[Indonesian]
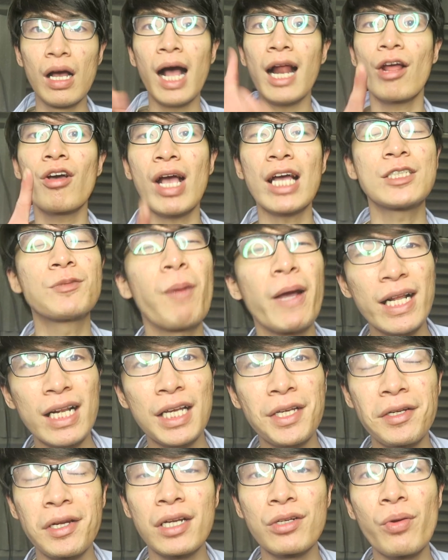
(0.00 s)
Halo guys, balik
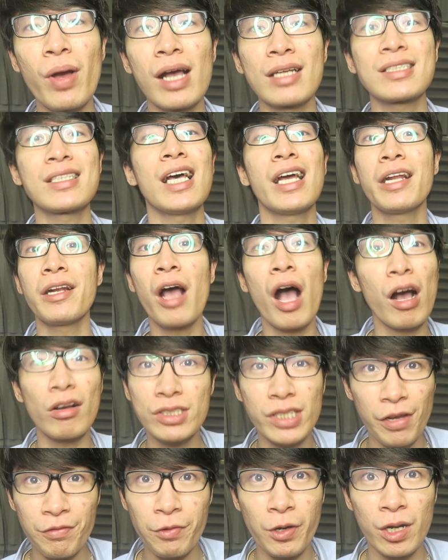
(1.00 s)
lagi dengan gue Hasta and
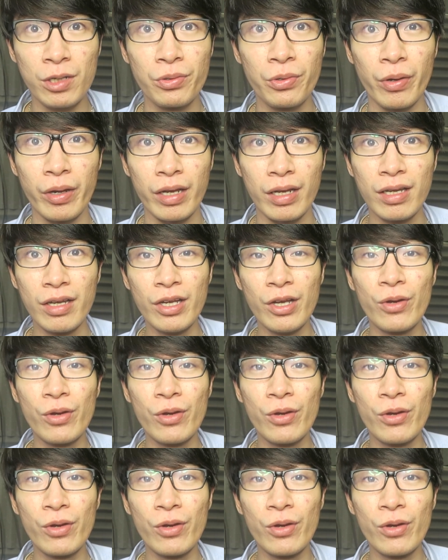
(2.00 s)
how's everyone doing?